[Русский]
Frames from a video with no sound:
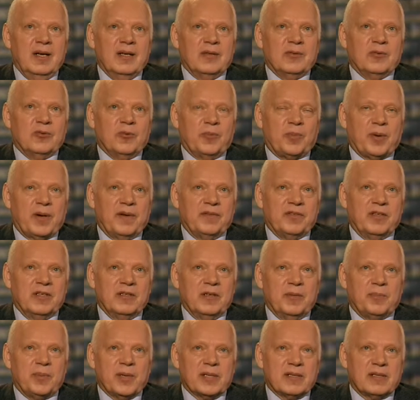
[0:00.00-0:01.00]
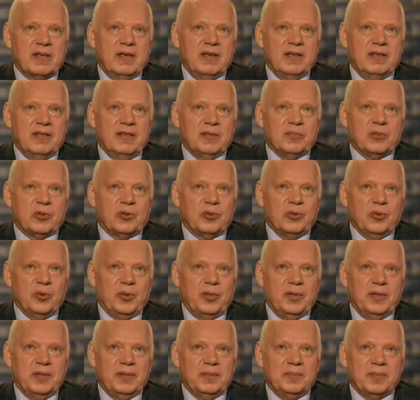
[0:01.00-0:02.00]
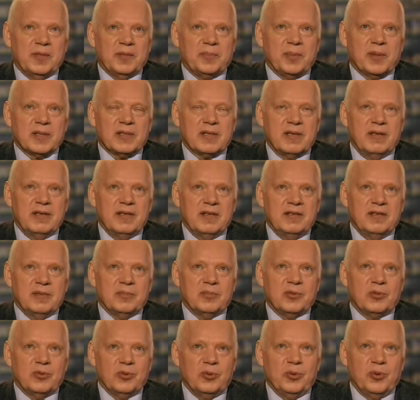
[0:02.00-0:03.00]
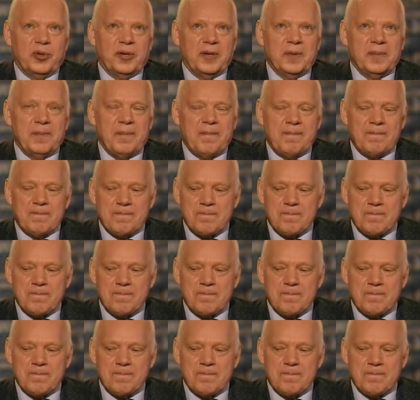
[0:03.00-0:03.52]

но правда на последнем туре, на последнем туре –